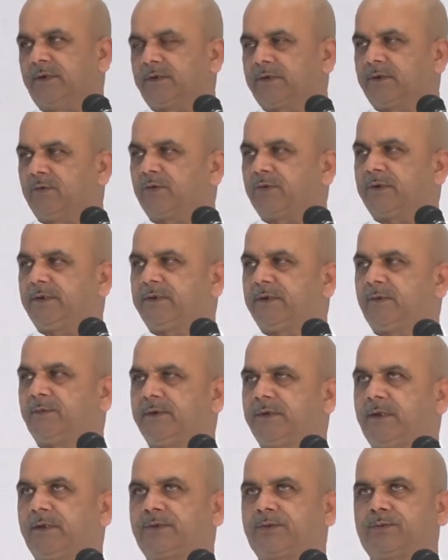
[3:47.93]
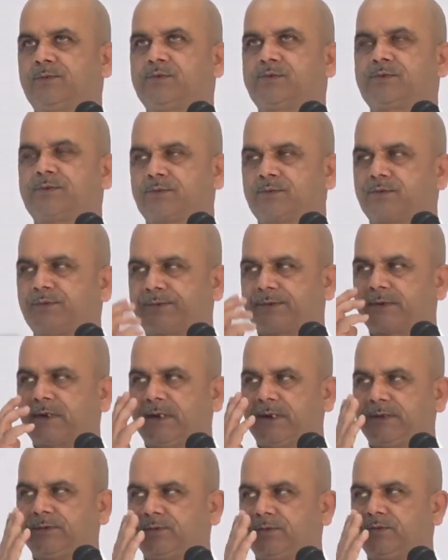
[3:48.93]
क्योंकि जब ये सूक्ष्म
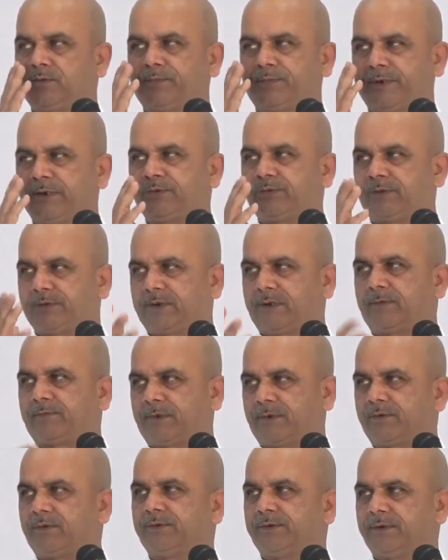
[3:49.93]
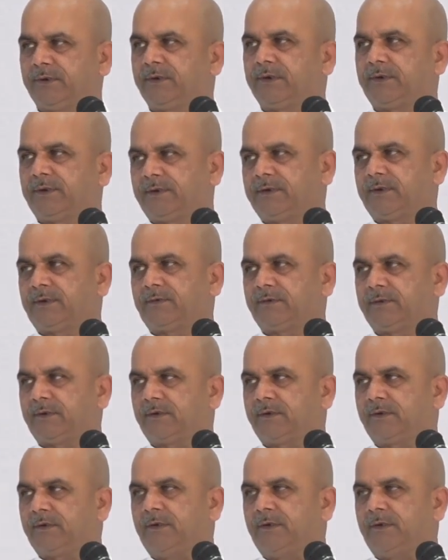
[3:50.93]
कोशिकाएं जो ऊपरी त्वचा पर होती हैं इधर उधर